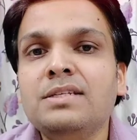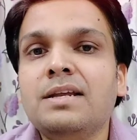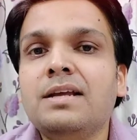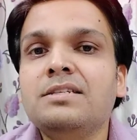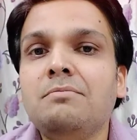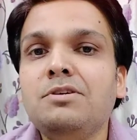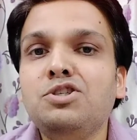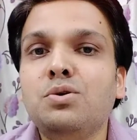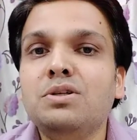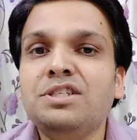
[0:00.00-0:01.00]
ज़रा सा भी
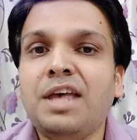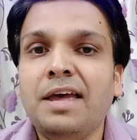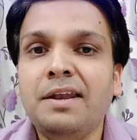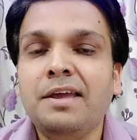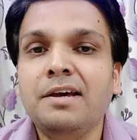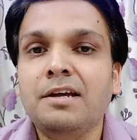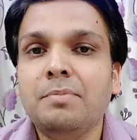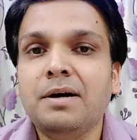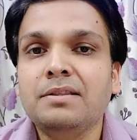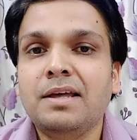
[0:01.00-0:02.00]
शोर सहन नहीं कर
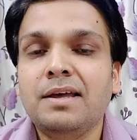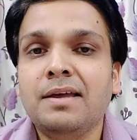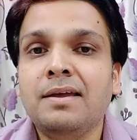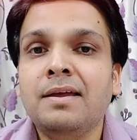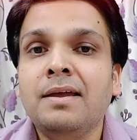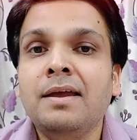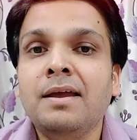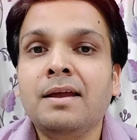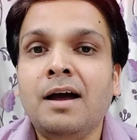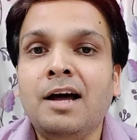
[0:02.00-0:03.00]
पाता है
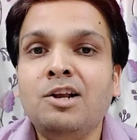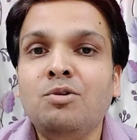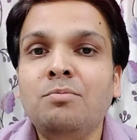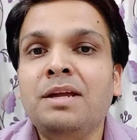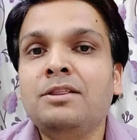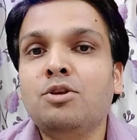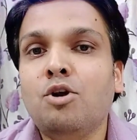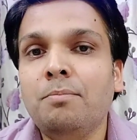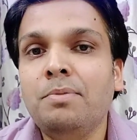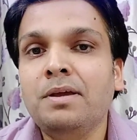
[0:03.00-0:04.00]
कानों में
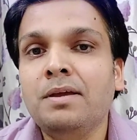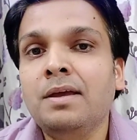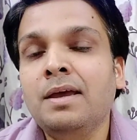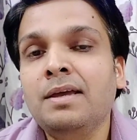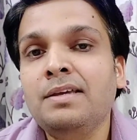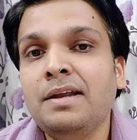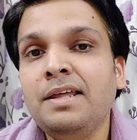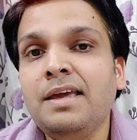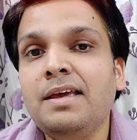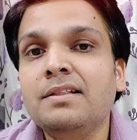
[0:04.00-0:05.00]
थ्रॉबिंग
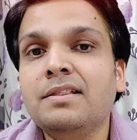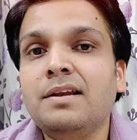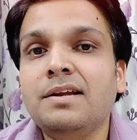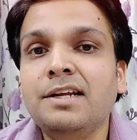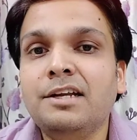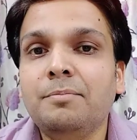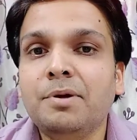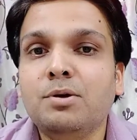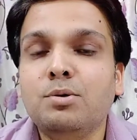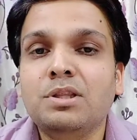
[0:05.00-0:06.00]
यानी एक तरह की
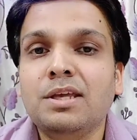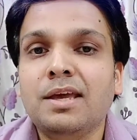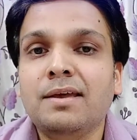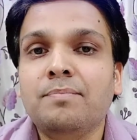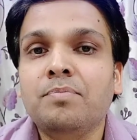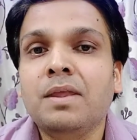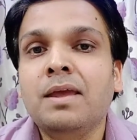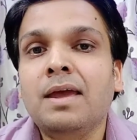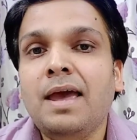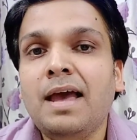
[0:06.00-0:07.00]
टपक होती है
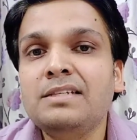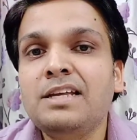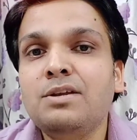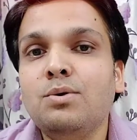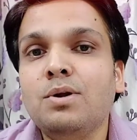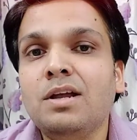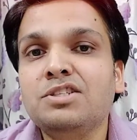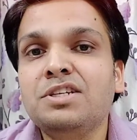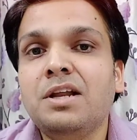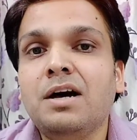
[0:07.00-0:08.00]
ऐसे रोग
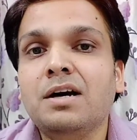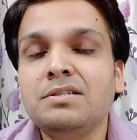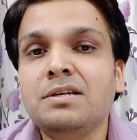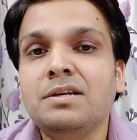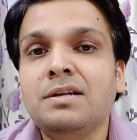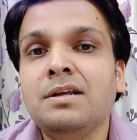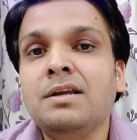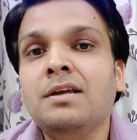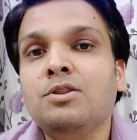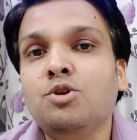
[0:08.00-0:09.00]
लक्षण अक्सर
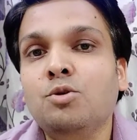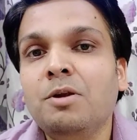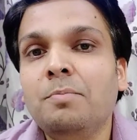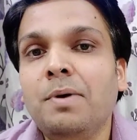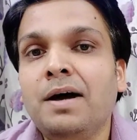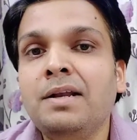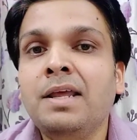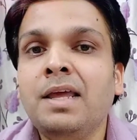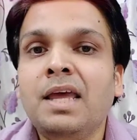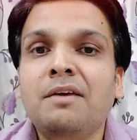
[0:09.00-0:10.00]
धूम्रपान
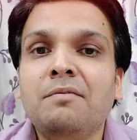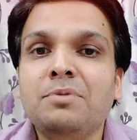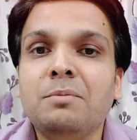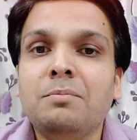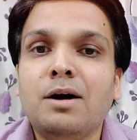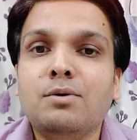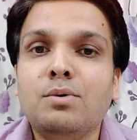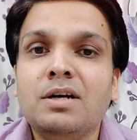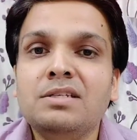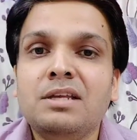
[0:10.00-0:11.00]
एवं तंबाकू
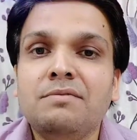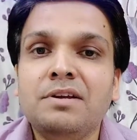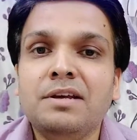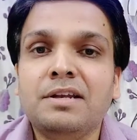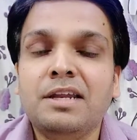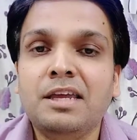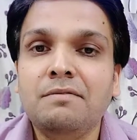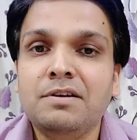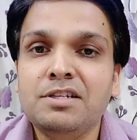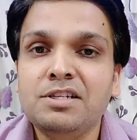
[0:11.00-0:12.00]
का सेवन करने की
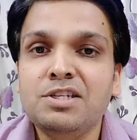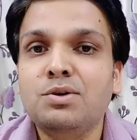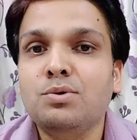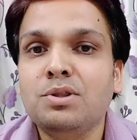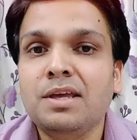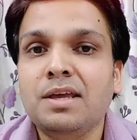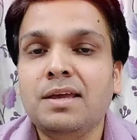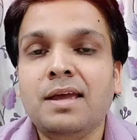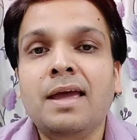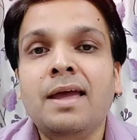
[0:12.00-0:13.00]
वजह से होते हैं